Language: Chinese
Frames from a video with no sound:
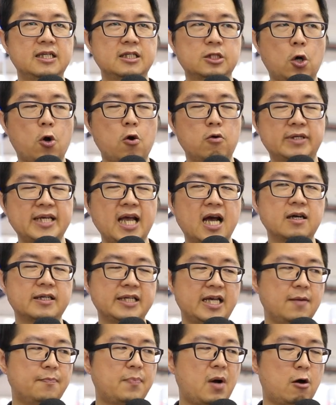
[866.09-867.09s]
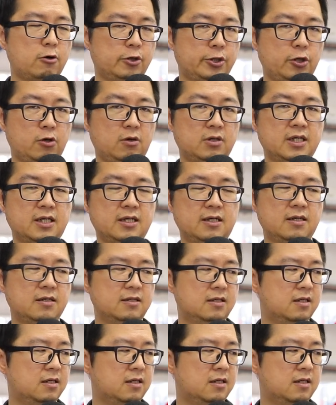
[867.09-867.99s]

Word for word: 同样也保留了